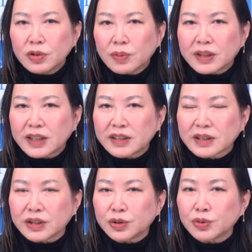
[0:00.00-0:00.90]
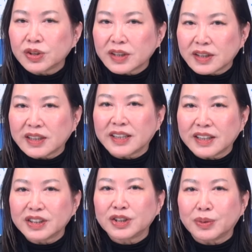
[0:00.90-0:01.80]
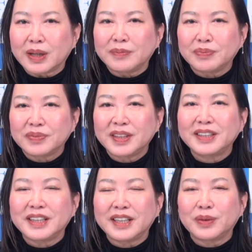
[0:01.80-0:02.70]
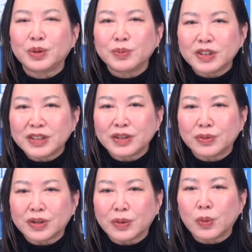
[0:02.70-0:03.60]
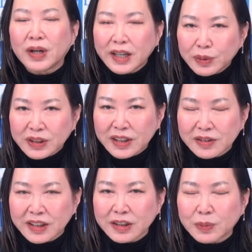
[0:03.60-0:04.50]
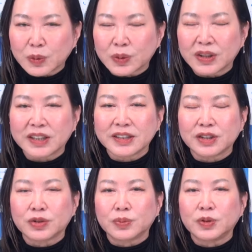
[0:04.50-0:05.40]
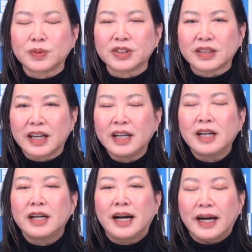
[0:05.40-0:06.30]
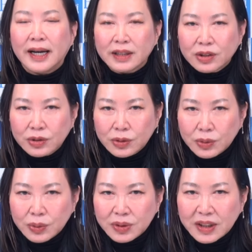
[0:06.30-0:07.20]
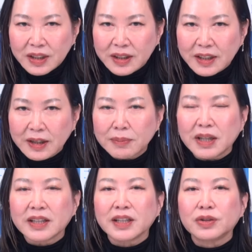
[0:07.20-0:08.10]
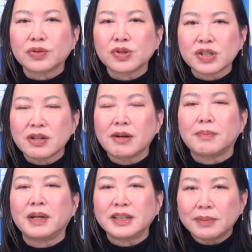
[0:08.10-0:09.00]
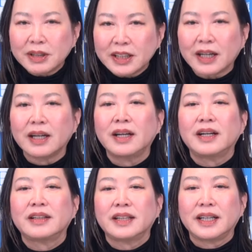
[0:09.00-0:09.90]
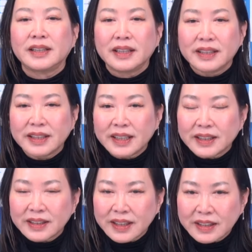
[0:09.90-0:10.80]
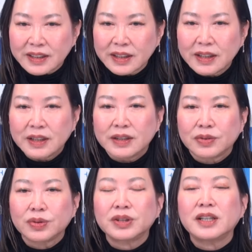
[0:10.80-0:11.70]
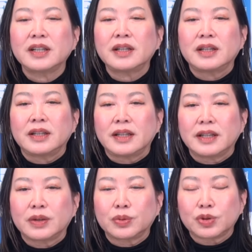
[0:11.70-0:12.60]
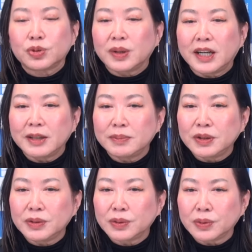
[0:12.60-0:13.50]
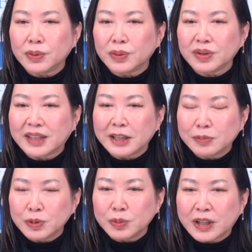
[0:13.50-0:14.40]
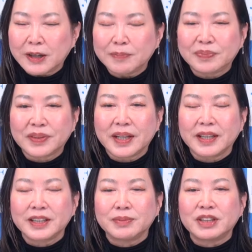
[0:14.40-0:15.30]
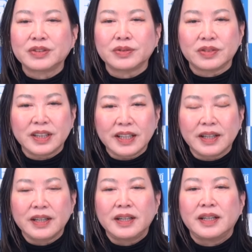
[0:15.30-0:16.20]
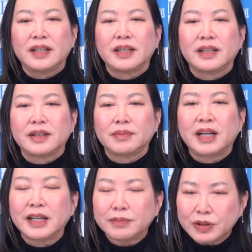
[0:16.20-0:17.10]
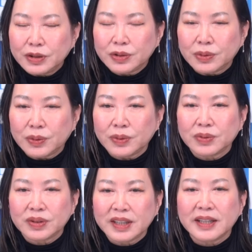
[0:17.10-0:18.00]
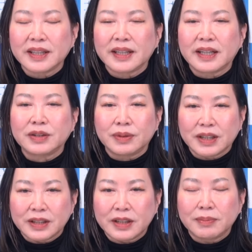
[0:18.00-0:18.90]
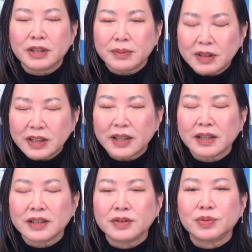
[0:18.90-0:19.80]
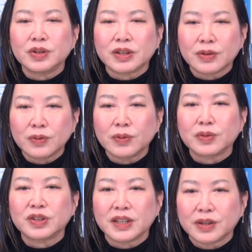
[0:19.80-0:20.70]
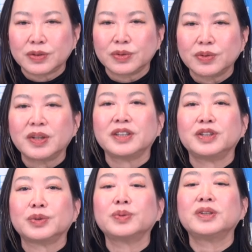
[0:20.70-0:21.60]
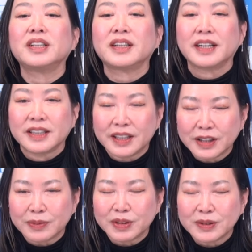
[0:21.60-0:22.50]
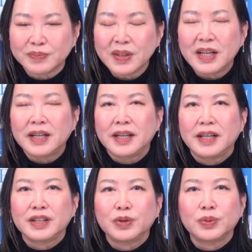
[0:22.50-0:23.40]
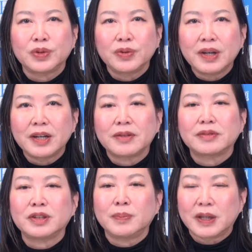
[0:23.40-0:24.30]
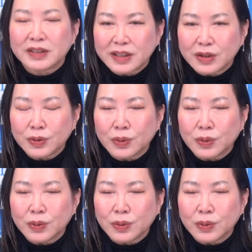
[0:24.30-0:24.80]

の話題しか自動車に関しては出ておりませんので誤解をされる方もいらっしゃると思いますが圧倒的なマーケットシェアはまだまだ内燃機関でありそして、えー、今年はハイブリッドの大ブームが、えー、来ますので、えーまあ、ハイブリッドであるわけでまだまだ EV 車のシェアというのは非常に限られています。えー、日本では2%、